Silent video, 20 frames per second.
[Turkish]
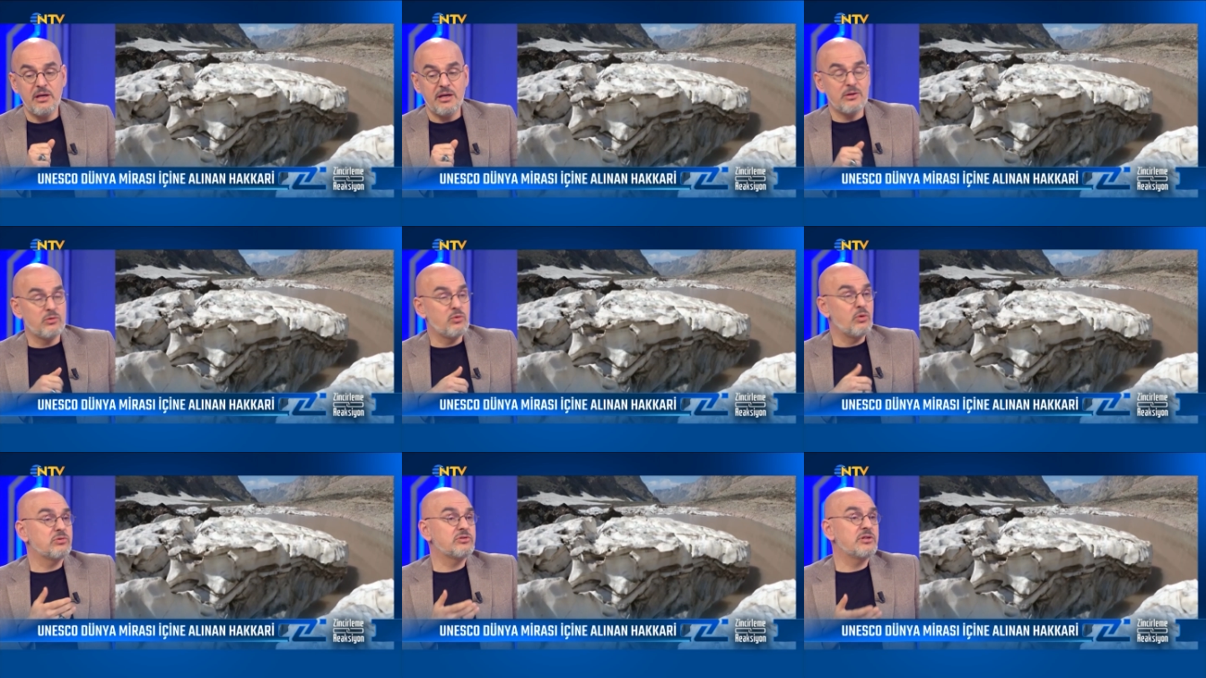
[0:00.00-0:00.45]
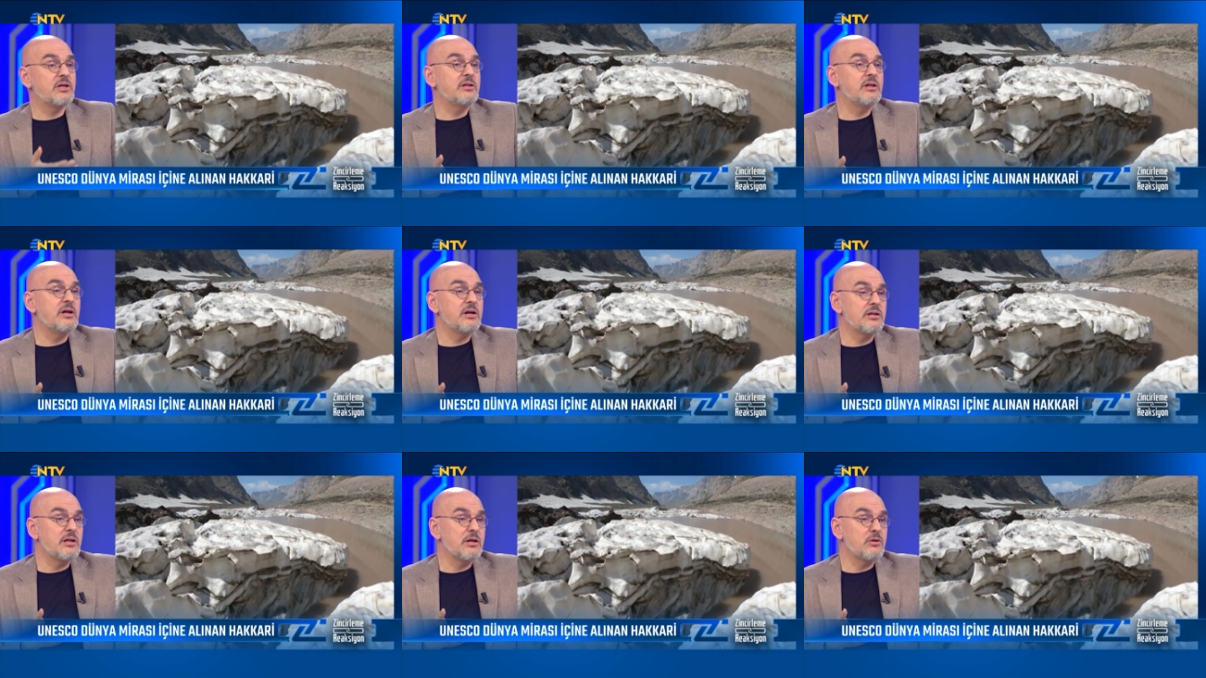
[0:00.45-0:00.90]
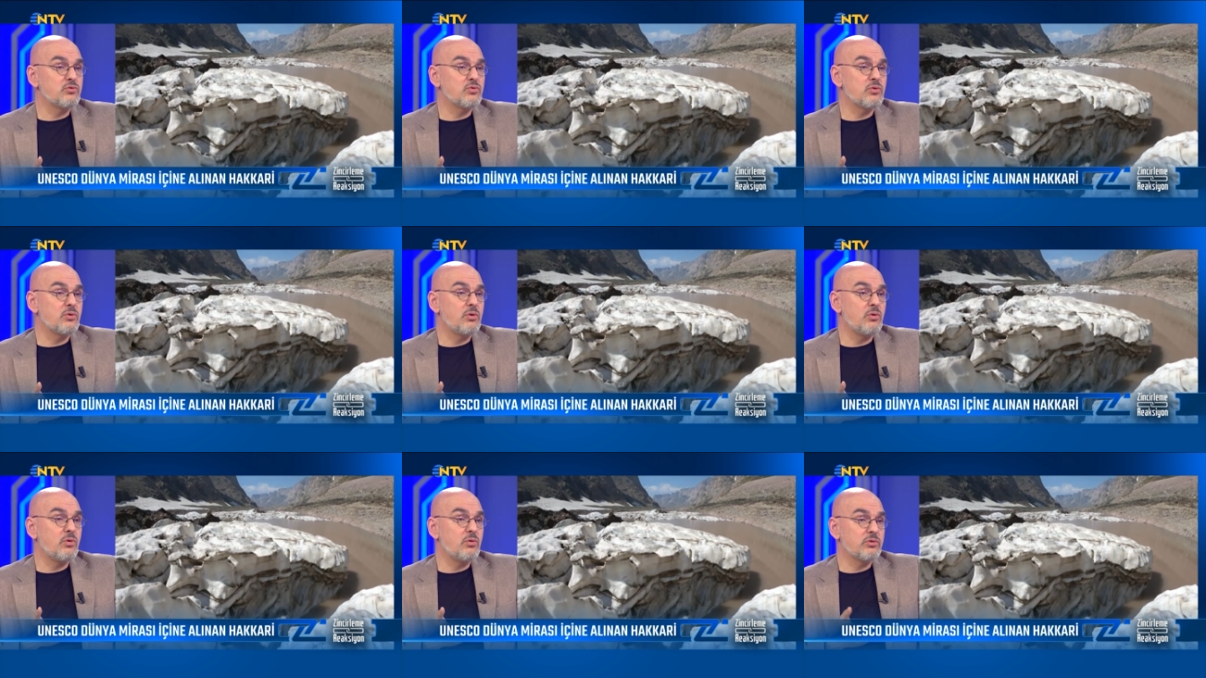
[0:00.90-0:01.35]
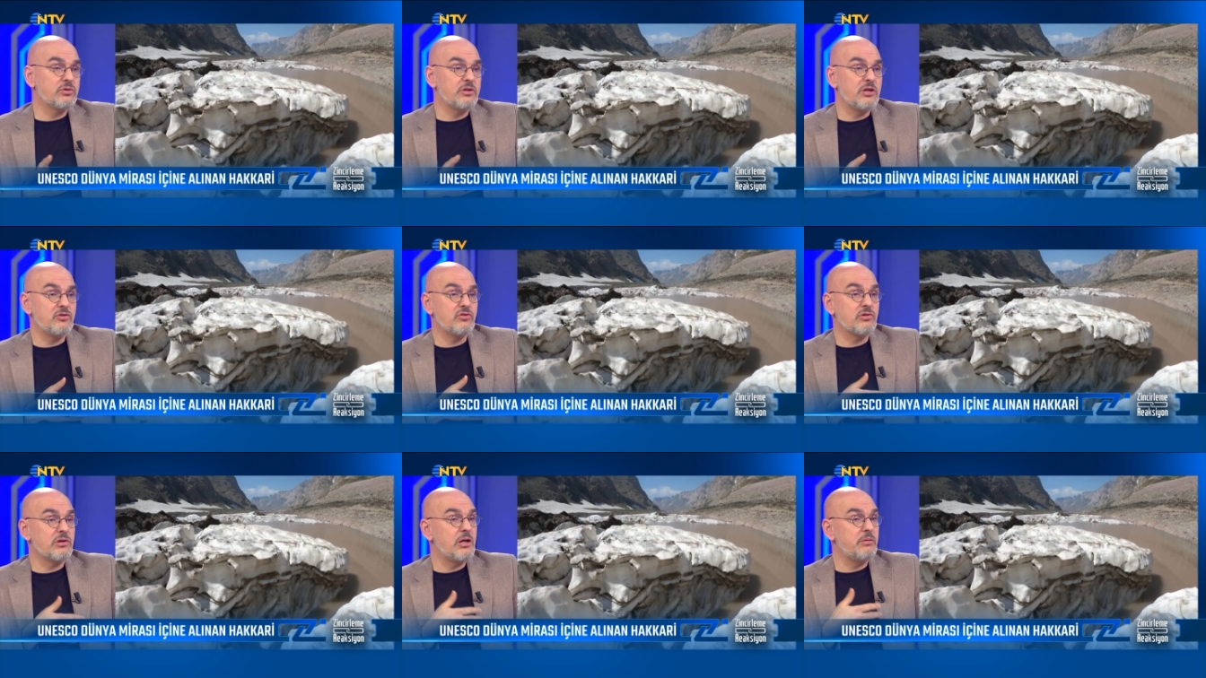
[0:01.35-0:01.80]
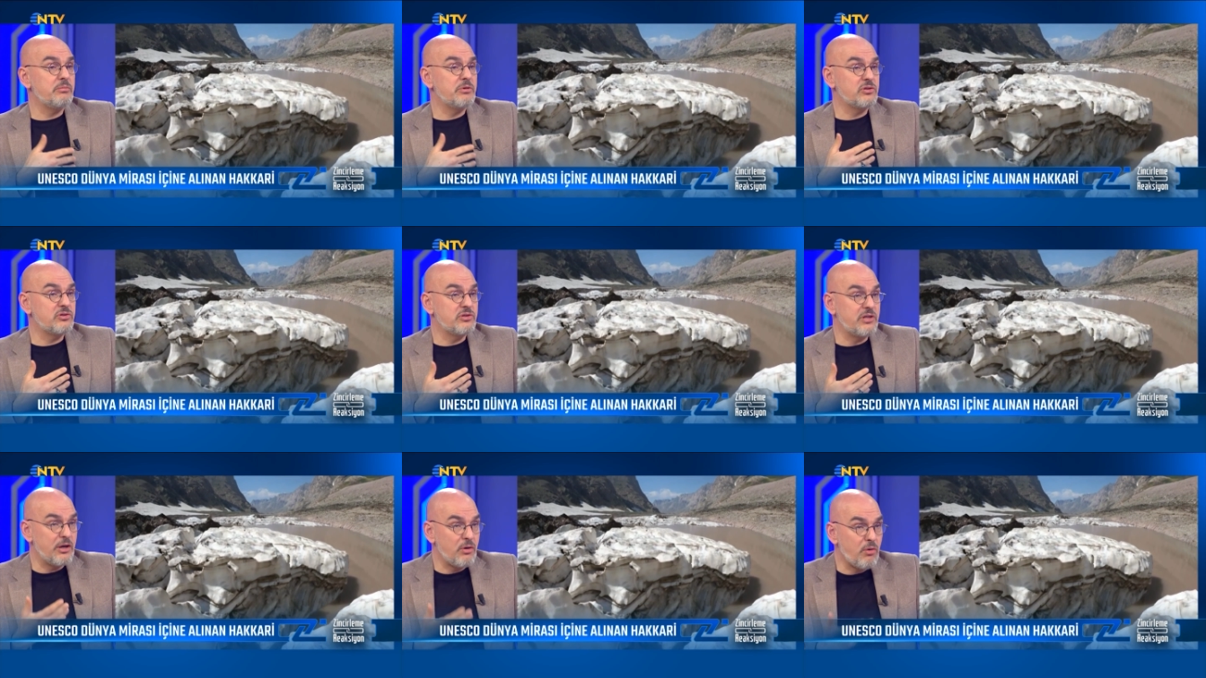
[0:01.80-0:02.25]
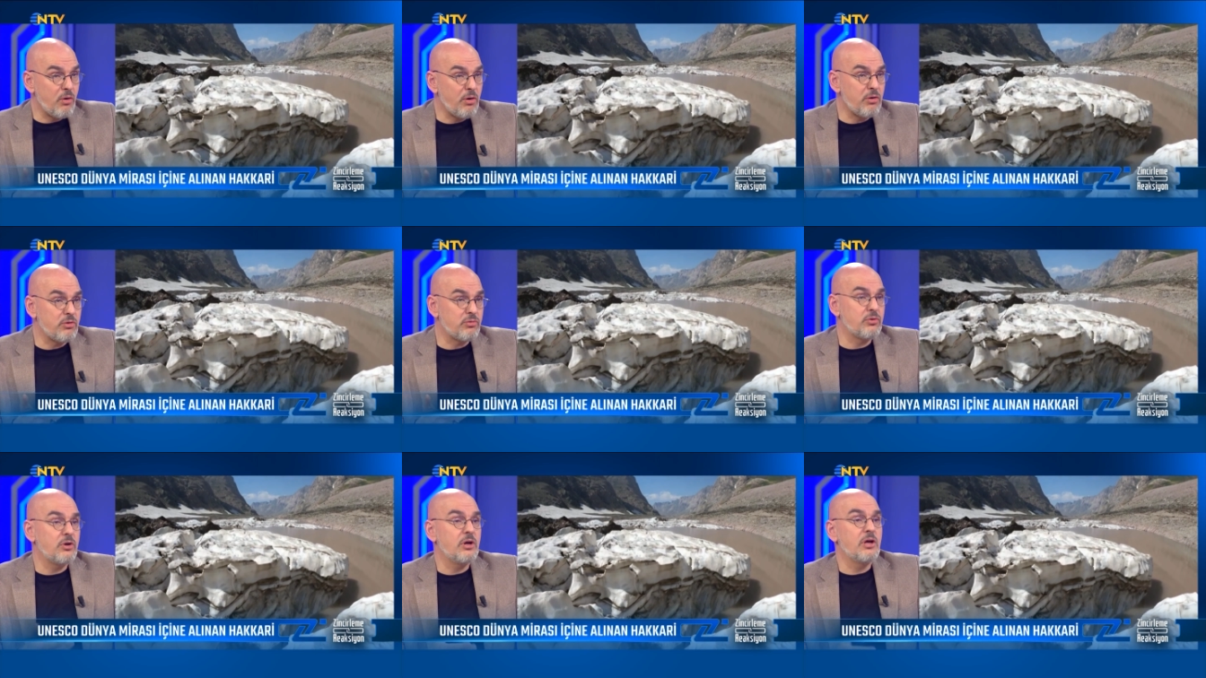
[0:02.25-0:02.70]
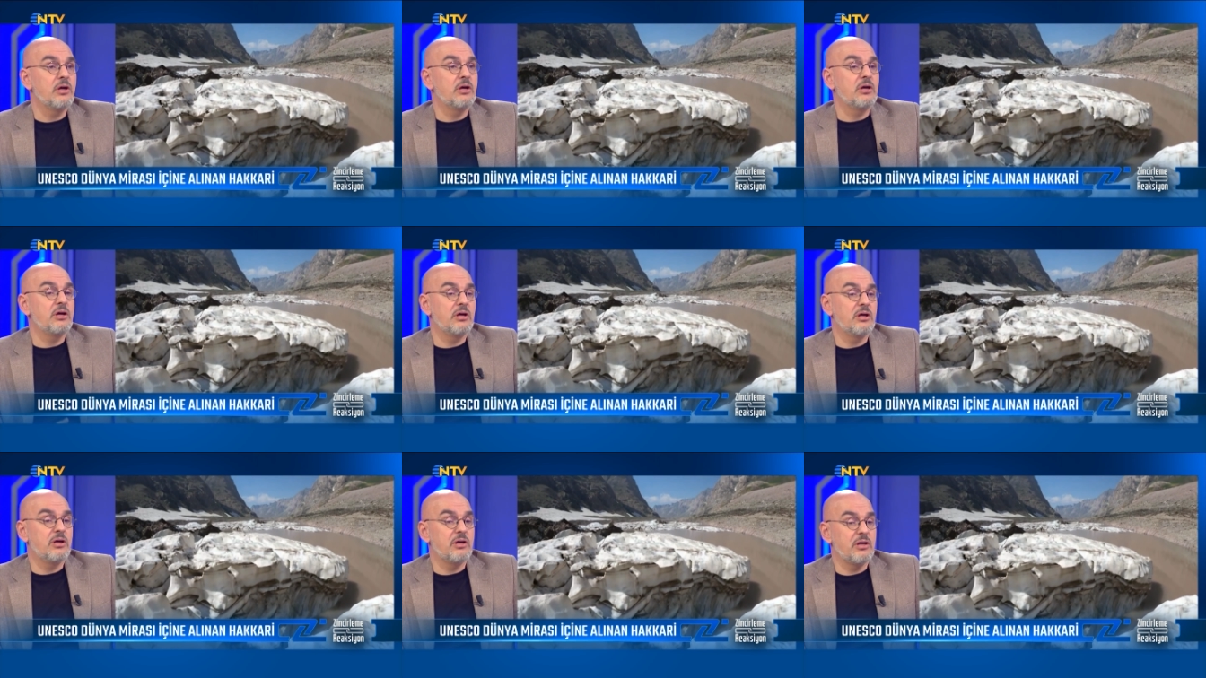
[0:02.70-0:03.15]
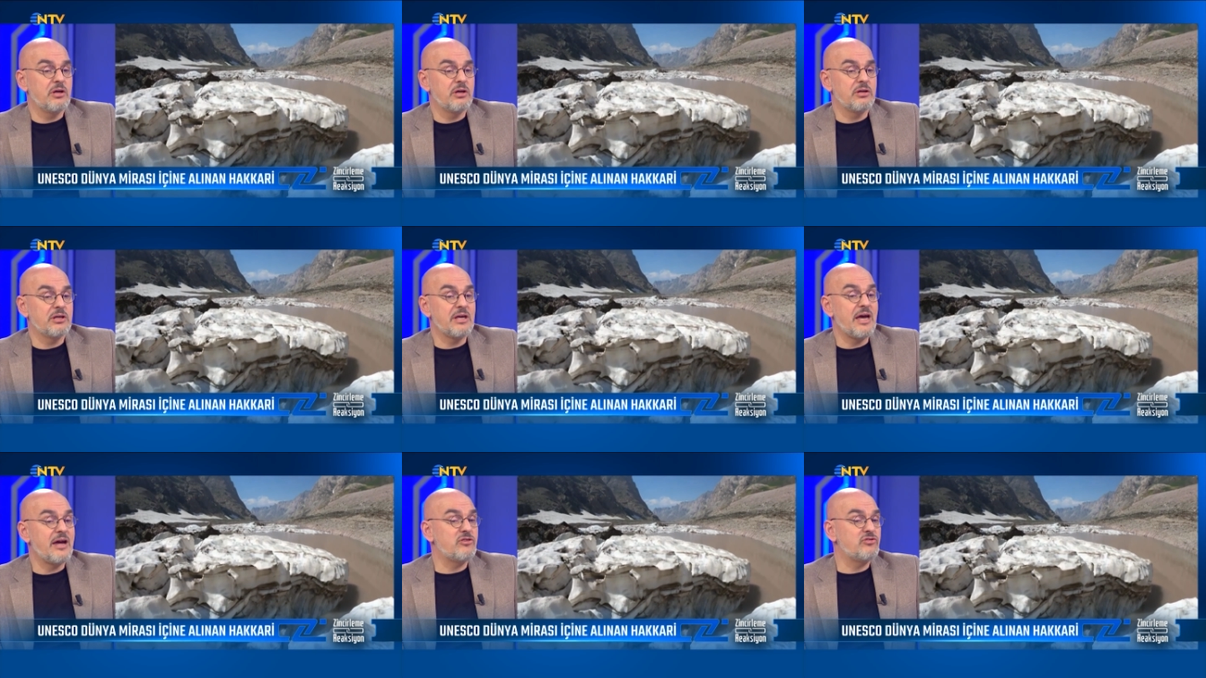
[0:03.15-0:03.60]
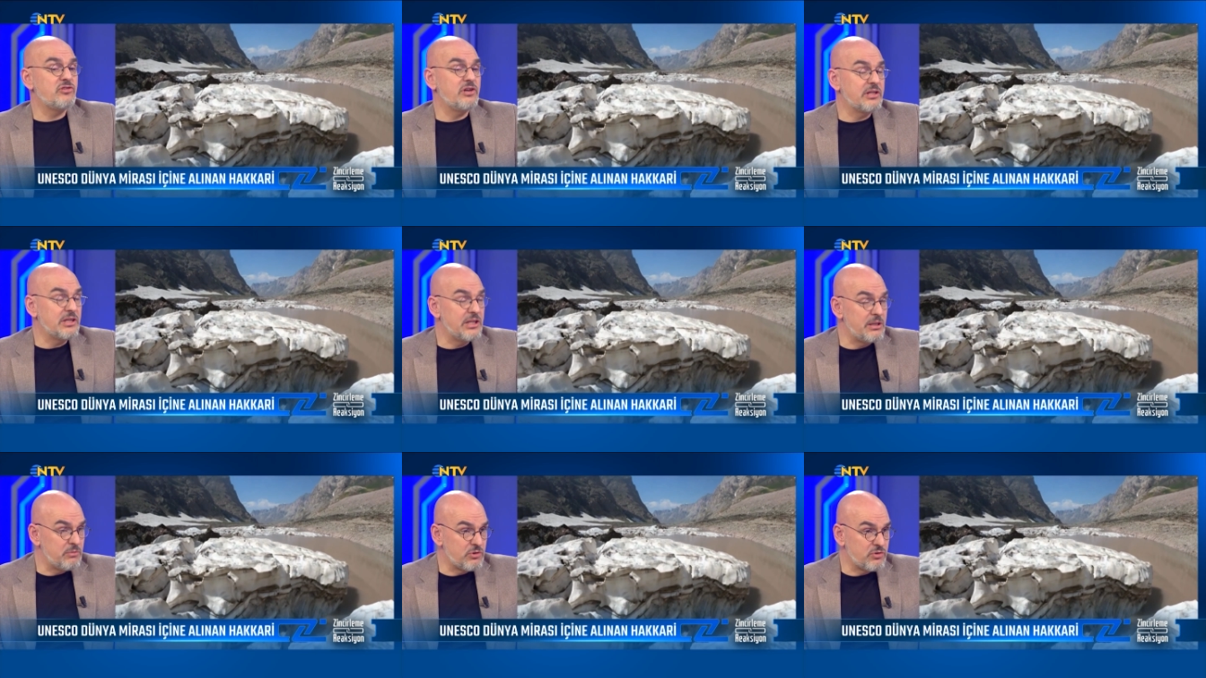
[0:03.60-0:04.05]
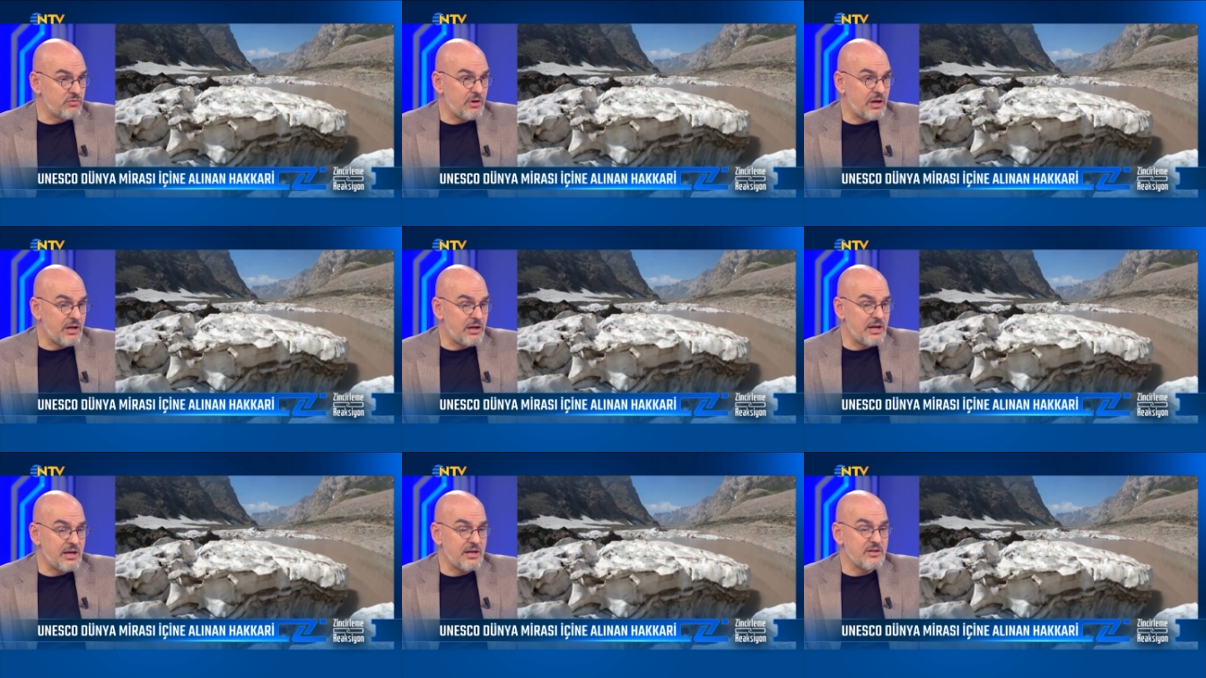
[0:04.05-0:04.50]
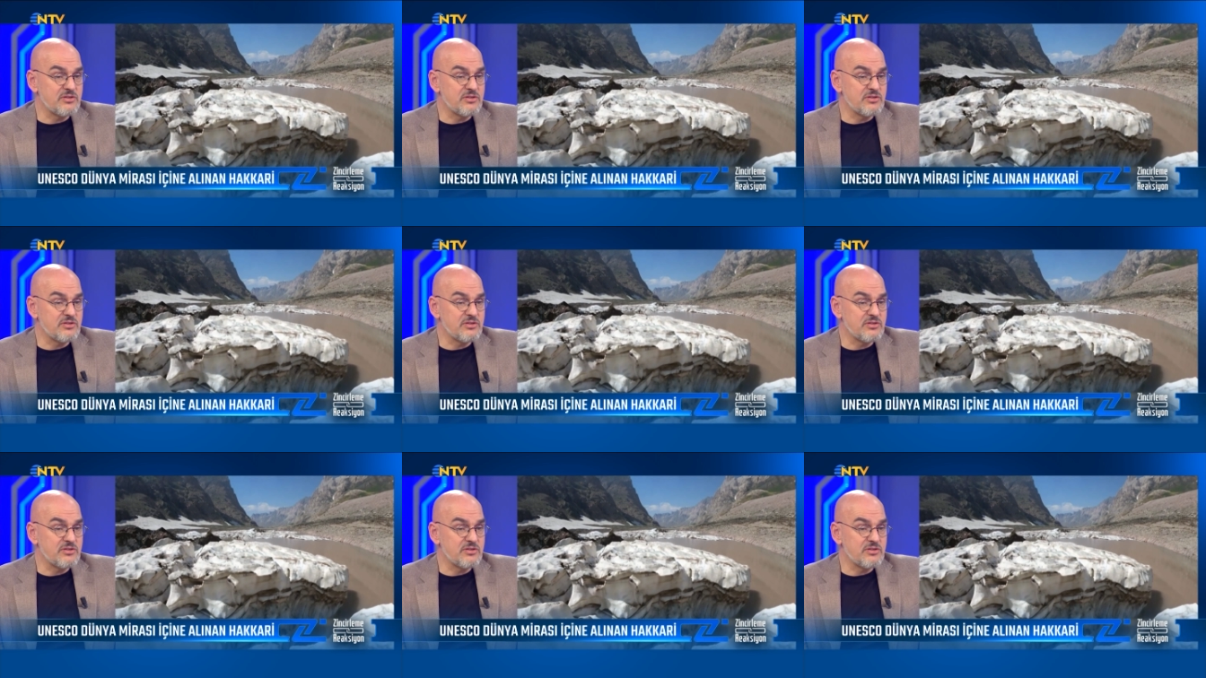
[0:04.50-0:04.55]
E, 90'lardan sonra ortaya çıkan bir terör e, gerçekliğimiz ya, var ne